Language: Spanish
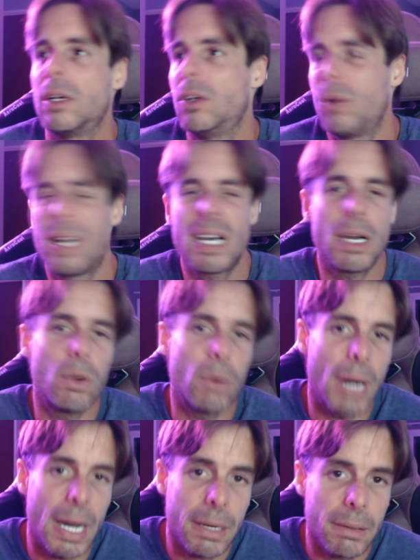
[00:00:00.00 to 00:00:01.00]
No era el
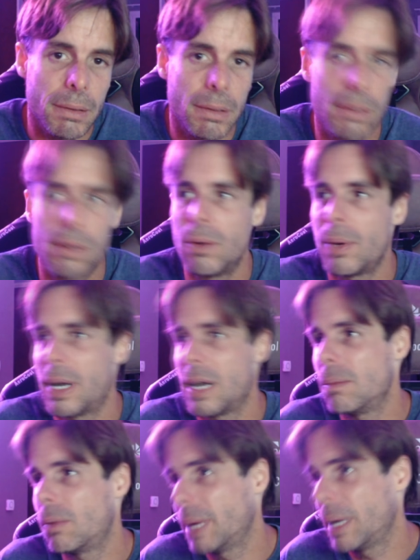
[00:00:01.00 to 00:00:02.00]
lugar, no
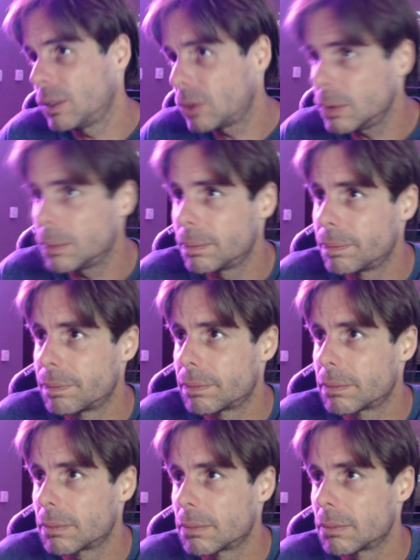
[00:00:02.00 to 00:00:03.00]
era el momento.
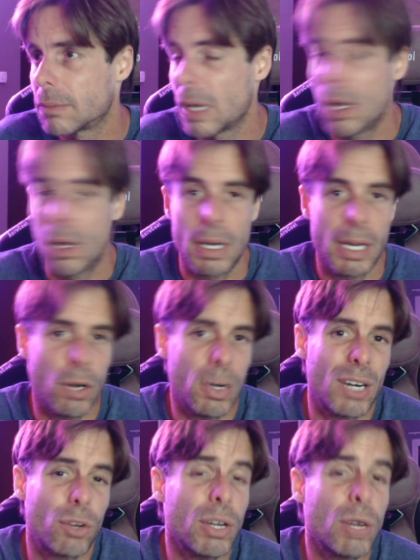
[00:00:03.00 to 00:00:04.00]

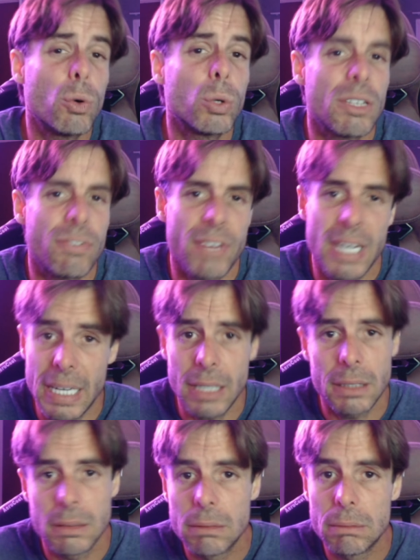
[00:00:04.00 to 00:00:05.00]
Creo que no se
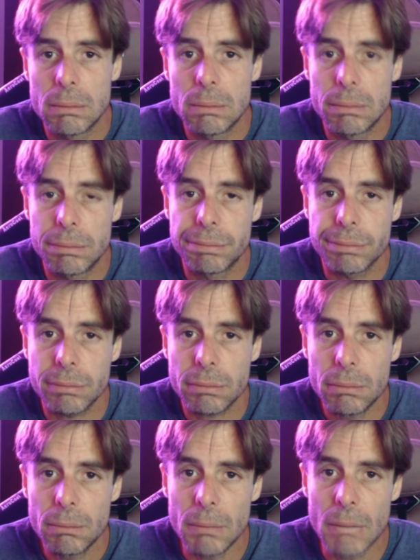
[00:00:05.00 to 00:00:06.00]
justifica,
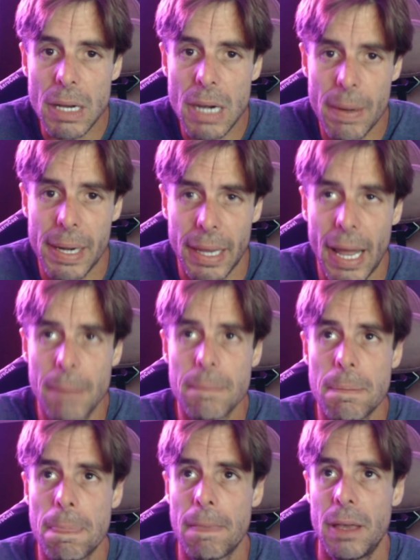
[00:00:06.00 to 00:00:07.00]
la
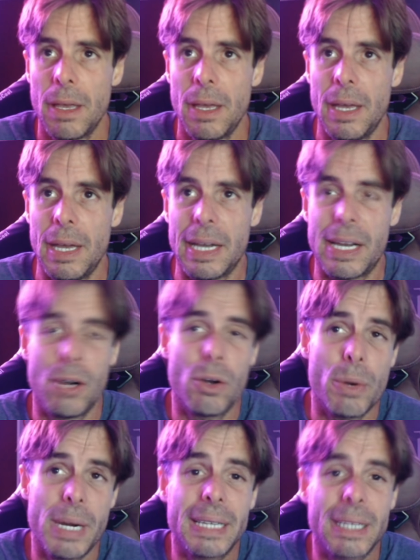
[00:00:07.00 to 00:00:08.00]
verdad.
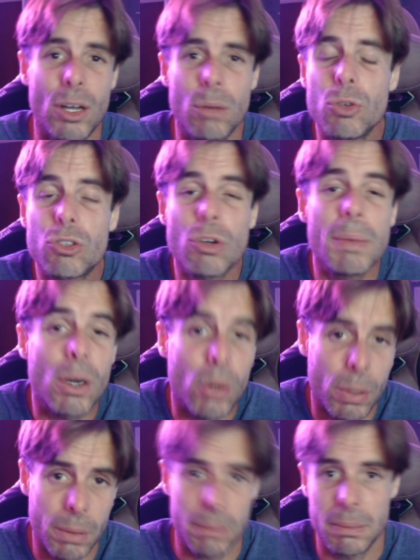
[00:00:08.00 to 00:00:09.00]
Creo que hubiera estado mucho
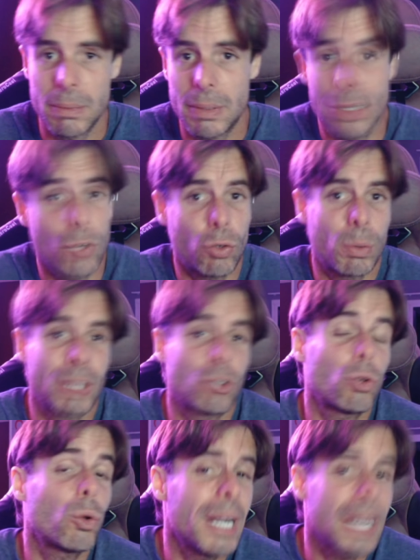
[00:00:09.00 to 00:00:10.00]
mejor, y sobre
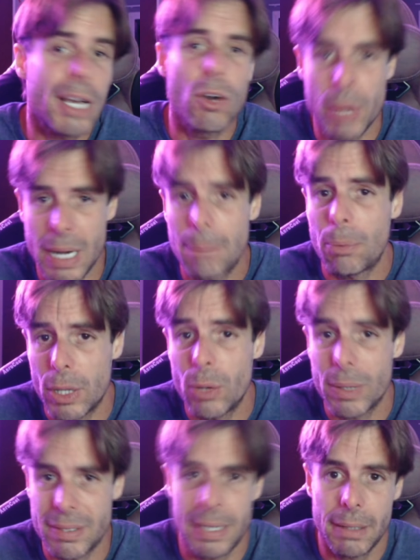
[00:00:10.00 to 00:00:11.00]
todo él que lo hubiera
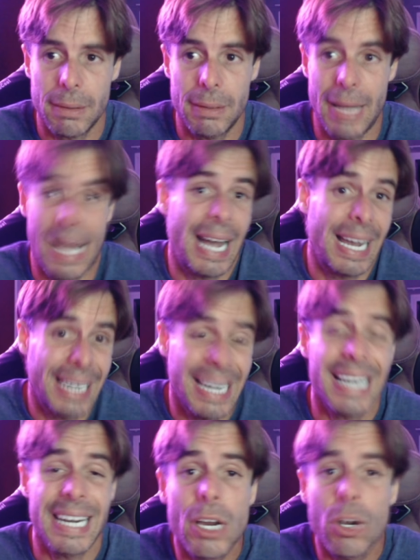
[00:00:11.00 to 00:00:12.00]
podido hacer,
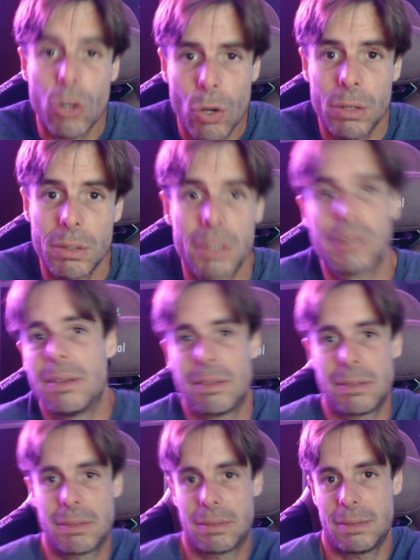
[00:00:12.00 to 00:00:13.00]
agarrar a Chris Rock
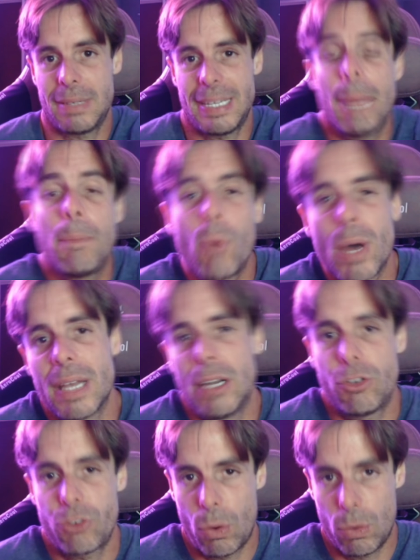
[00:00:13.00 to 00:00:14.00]
después
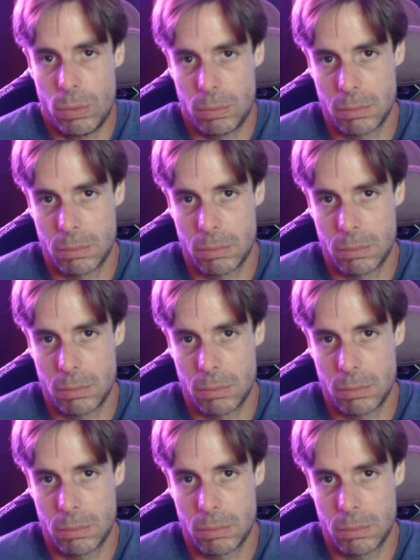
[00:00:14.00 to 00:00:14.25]
del show.